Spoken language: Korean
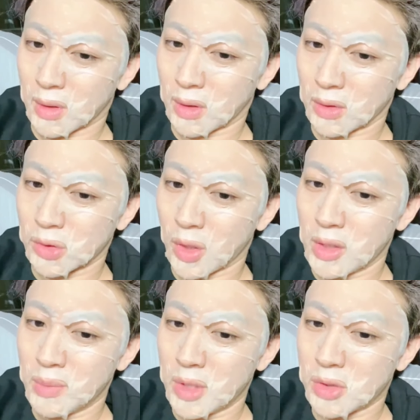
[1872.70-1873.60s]
어, 저
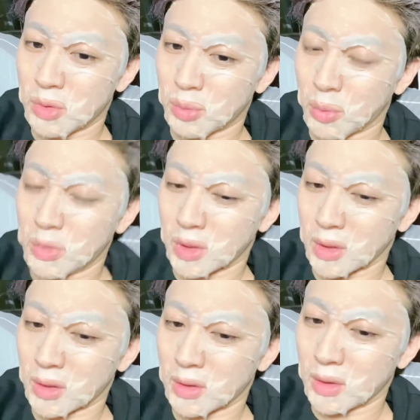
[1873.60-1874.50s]
애니메이션도
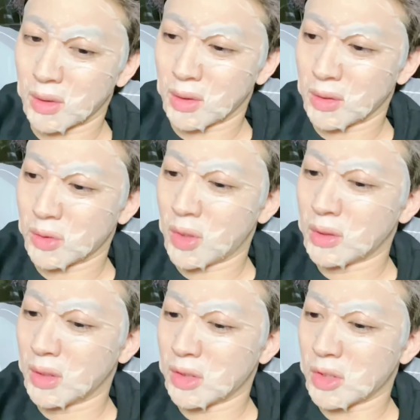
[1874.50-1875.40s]
봅니다.
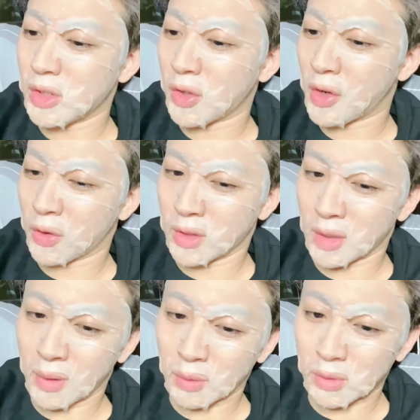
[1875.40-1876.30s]
최근에 진격의 거인
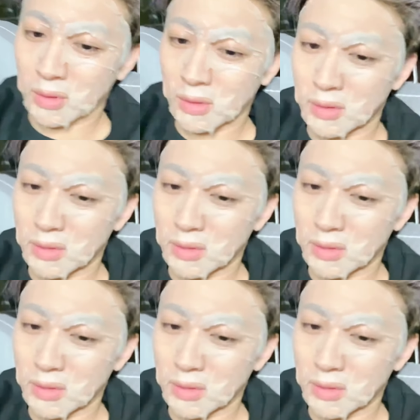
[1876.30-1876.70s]
다 봤고요.